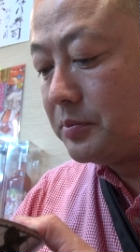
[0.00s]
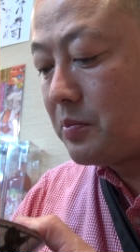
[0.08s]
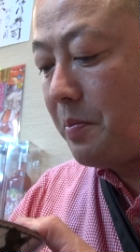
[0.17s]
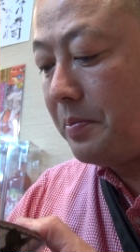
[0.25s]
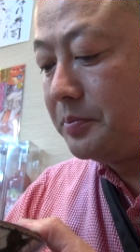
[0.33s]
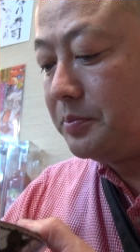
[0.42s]

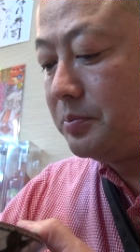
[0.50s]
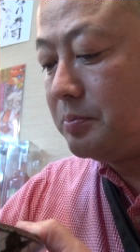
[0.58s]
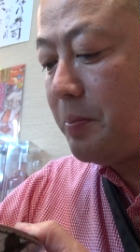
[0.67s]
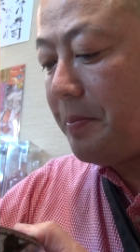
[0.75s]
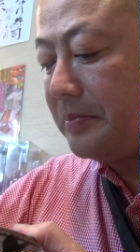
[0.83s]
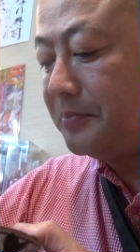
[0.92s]
このニシン
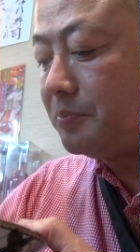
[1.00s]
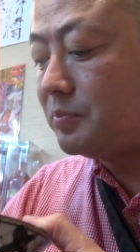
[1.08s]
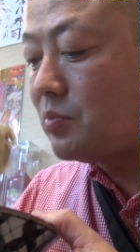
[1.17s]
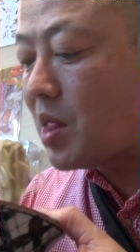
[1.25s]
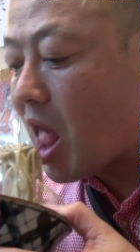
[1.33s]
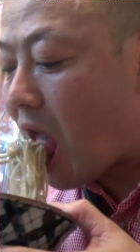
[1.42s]
そば、
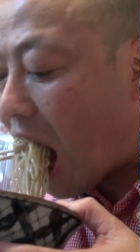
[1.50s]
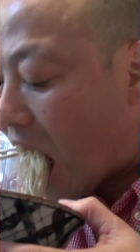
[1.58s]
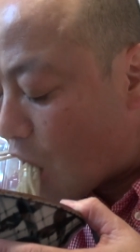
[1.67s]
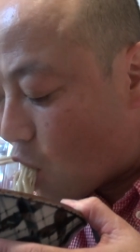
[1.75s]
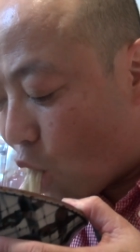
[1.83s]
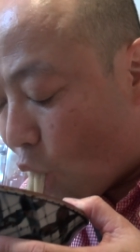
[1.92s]

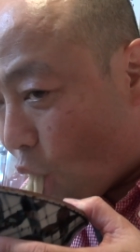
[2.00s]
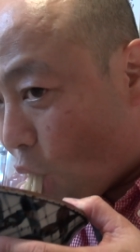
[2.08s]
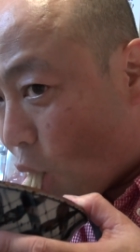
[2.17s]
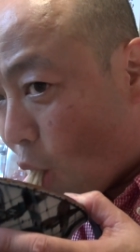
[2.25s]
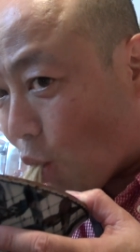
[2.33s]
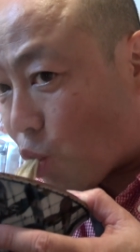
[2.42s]
冷める
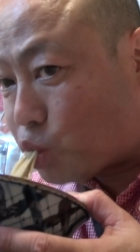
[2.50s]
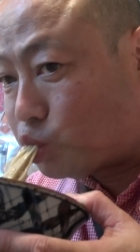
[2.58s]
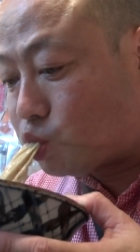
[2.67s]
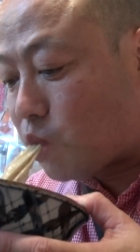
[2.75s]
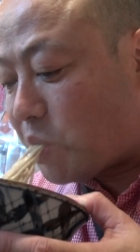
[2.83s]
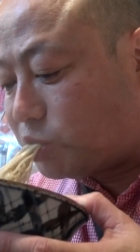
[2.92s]
前に
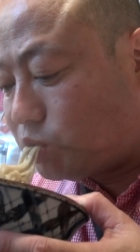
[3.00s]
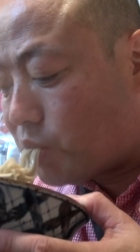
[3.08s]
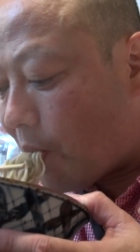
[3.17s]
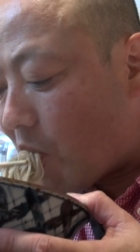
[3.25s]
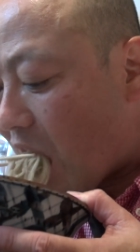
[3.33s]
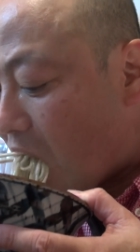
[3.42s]
ほとんど
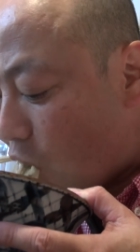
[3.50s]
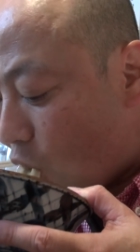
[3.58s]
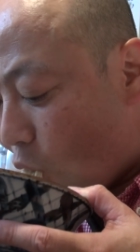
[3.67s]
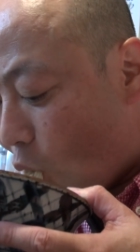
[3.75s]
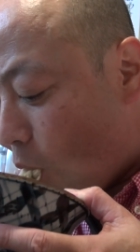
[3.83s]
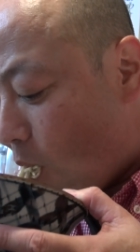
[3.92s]
息
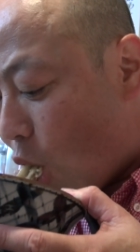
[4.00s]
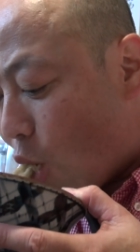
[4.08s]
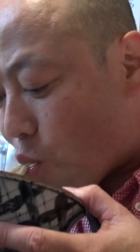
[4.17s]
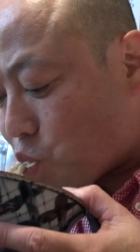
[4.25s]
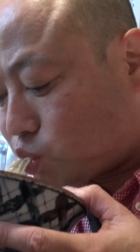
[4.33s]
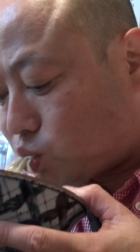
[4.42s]
食いの勢
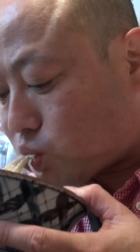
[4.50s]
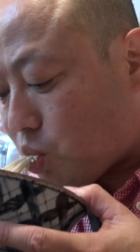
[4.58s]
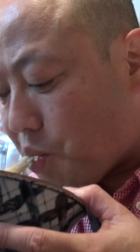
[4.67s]
いで